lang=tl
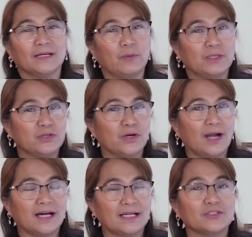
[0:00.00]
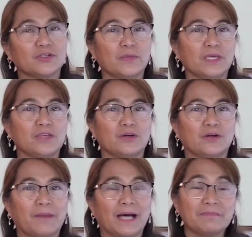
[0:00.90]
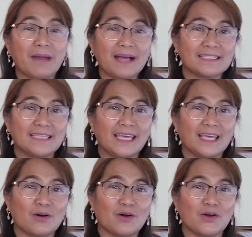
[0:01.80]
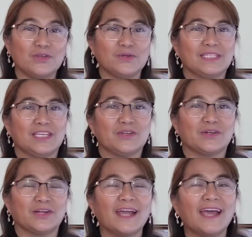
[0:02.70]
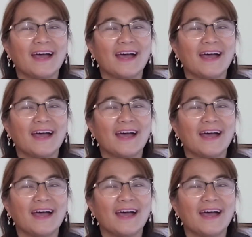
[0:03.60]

when you're uh, doing your unboxing or using your